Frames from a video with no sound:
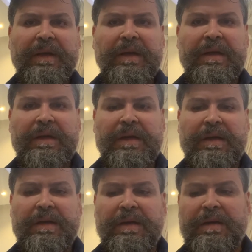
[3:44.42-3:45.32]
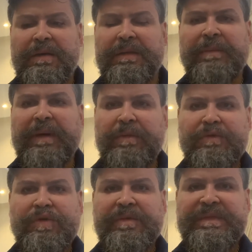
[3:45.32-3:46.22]
آه، طبعا
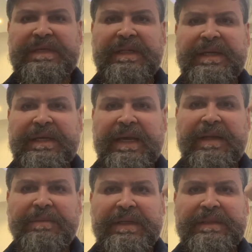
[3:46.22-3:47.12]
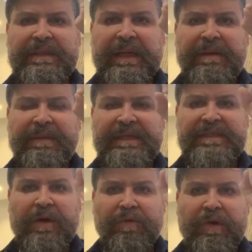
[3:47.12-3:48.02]
موجوده بالصيدليات بالتابلس
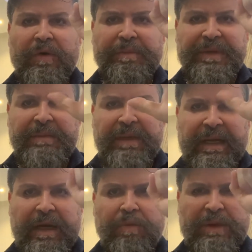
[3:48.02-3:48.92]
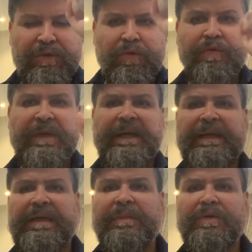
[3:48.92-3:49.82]
او كومبريمي او مضغوطه
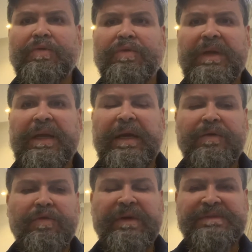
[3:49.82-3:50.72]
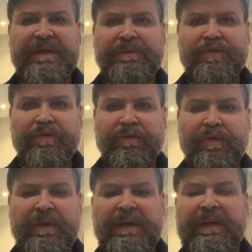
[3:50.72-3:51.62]
يعني مضغوطه لانه نفسها
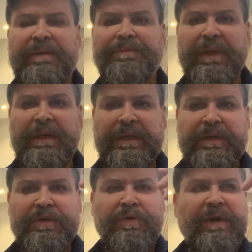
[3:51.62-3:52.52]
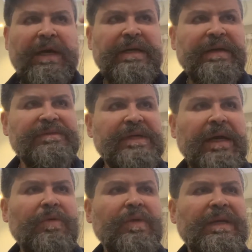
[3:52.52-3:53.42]
بتشوفوا الزرار نفسها
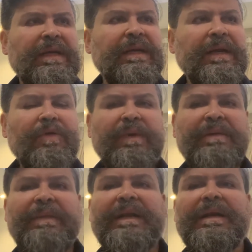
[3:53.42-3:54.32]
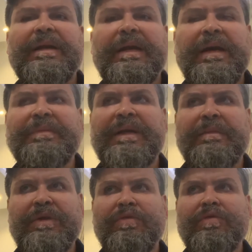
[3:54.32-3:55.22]
او الحبيبات الخميره
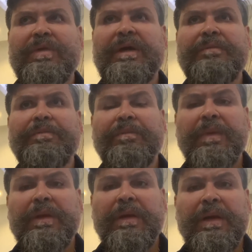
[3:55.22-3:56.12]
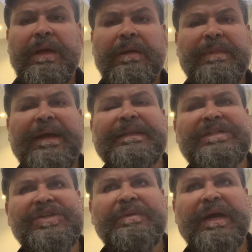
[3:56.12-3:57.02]
مضغوطه فهذا
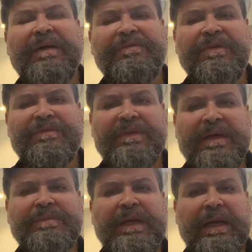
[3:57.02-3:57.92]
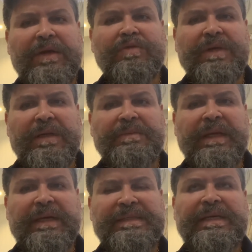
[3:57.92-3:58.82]
الشيء بخفف طعمتها لانه
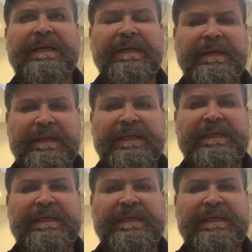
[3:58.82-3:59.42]
طعمتها آه،